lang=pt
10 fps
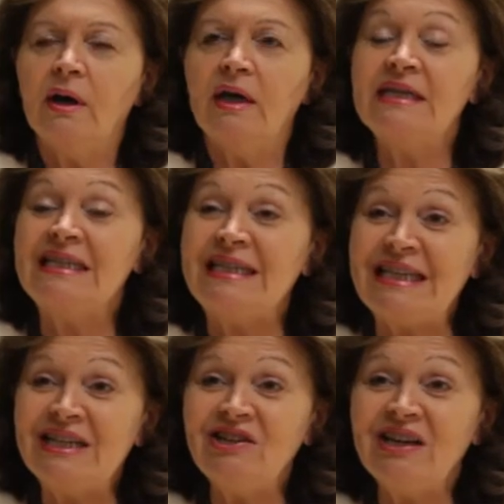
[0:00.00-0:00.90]

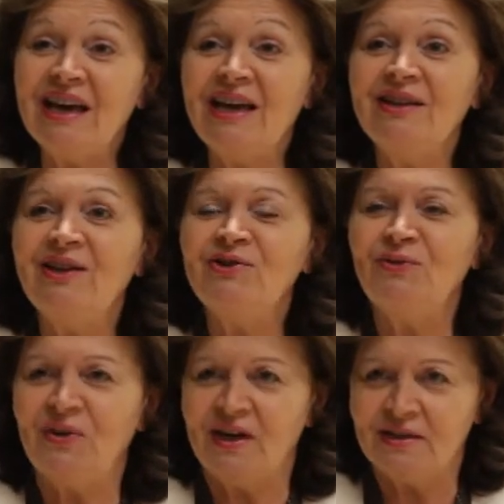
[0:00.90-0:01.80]
exige a
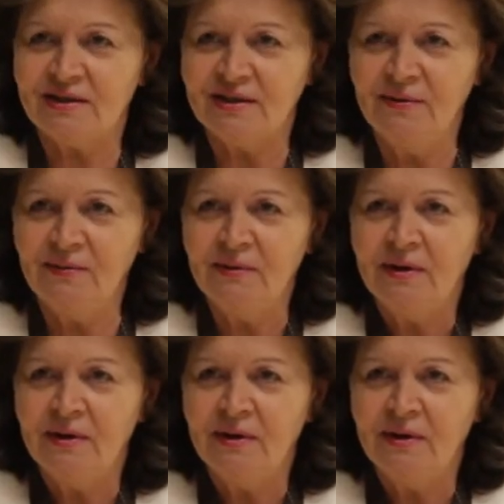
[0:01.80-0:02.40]
identificação